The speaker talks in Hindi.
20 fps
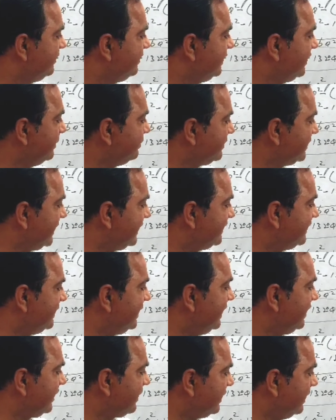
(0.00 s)
इसे हम
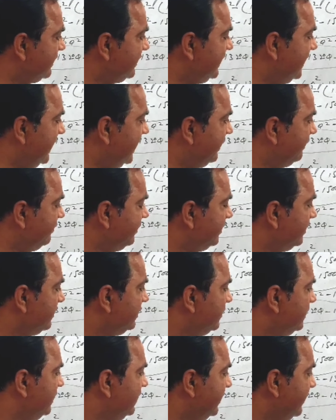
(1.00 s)
कहते हैं कंकेव
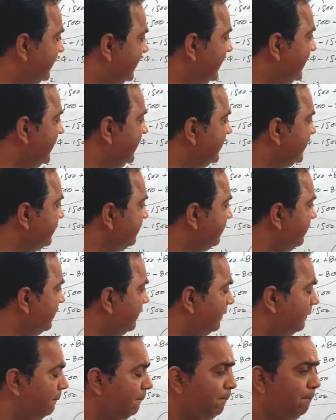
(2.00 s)
रिलेटिव
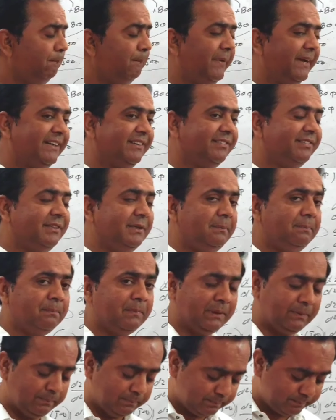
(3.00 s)

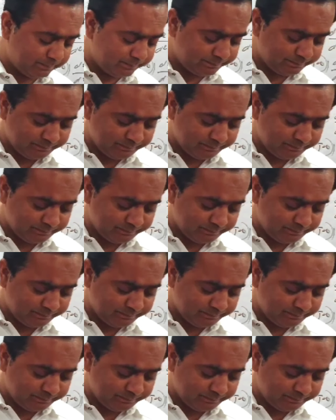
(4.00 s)
मैक्सिमम